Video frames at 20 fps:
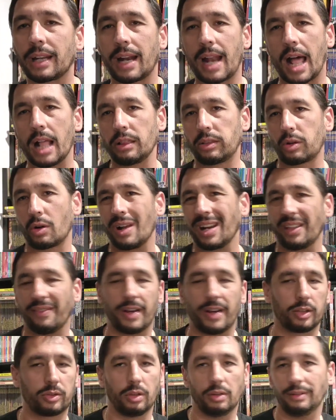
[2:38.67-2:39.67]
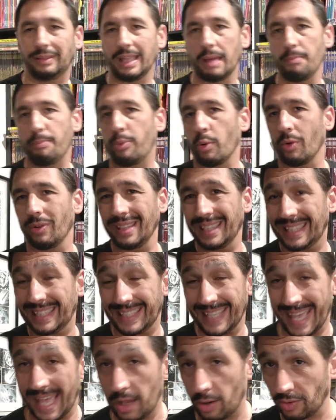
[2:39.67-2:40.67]
tra l'altro è arrivato in tempo
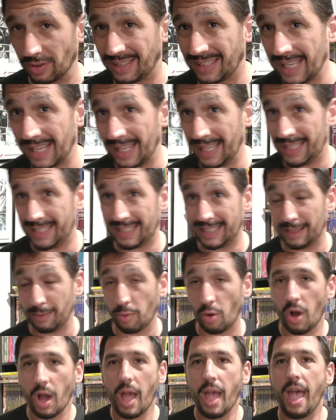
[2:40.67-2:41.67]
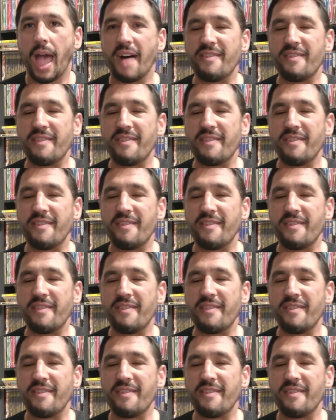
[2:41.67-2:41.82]
zero, zerissimo,